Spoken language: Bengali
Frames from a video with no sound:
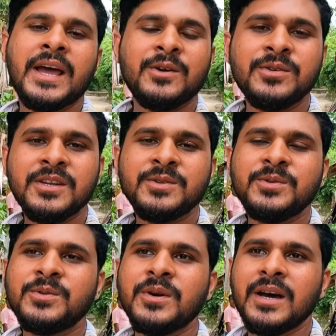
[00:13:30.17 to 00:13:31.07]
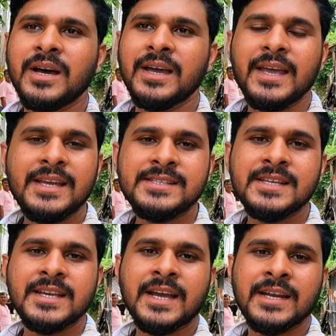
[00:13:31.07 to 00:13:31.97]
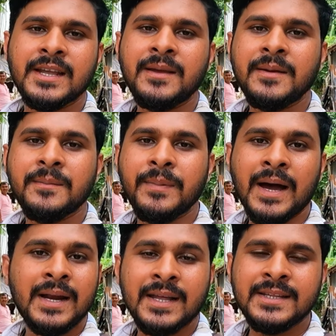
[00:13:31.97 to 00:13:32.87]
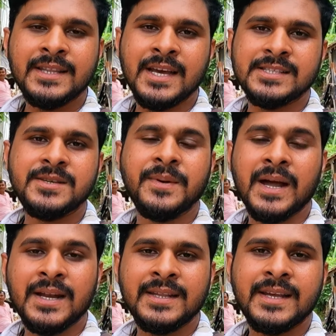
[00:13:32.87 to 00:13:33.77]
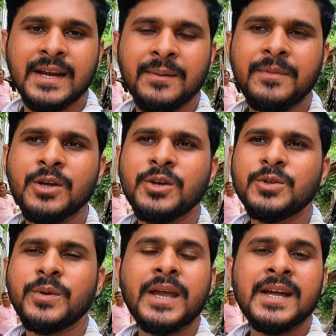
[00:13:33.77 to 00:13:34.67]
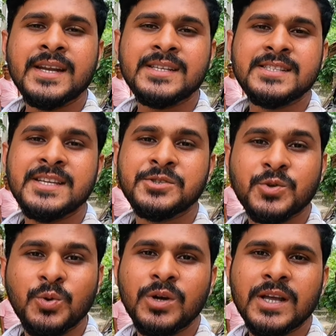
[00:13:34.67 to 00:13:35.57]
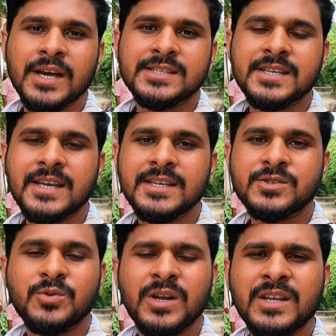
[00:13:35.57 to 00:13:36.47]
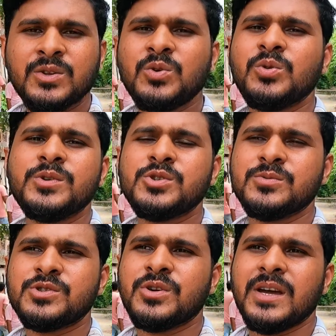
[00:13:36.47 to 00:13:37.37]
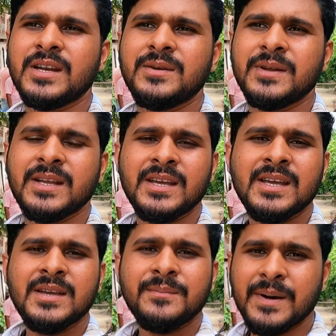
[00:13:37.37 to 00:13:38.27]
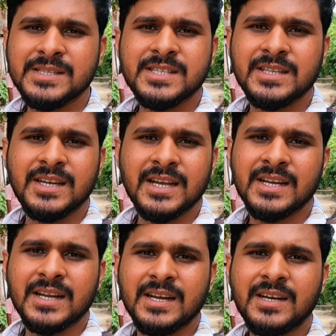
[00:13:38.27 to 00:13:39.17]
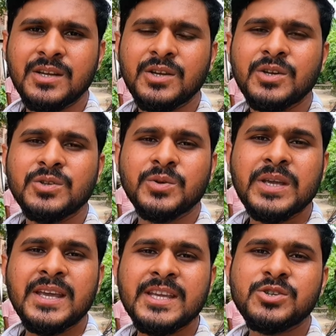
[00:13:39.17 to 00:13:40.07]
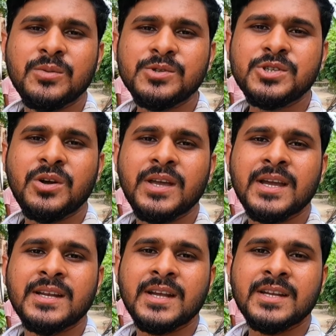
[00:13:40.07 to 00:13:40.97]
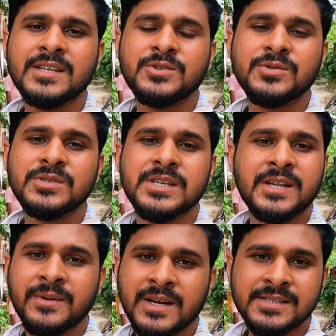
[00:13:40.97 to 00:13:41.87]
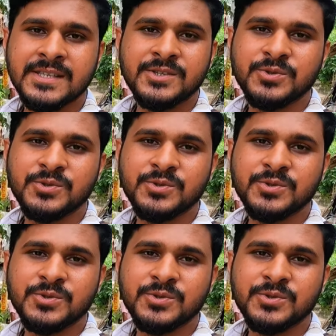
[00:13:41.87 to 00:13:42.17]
এখন কিন্তু এই যে যেখানে বাংলানিতে আছি বাংলানি গ্রাম তো এখানকার যে স্কুলটা আছে স্কুলে কিন্তু খুবই সমস্যা হয় আর কি মানে বাচ্চাদের এখানকার তো কি কি সমস্যা হয় এখানকার কিছু জেঠিমার কাছ থেকে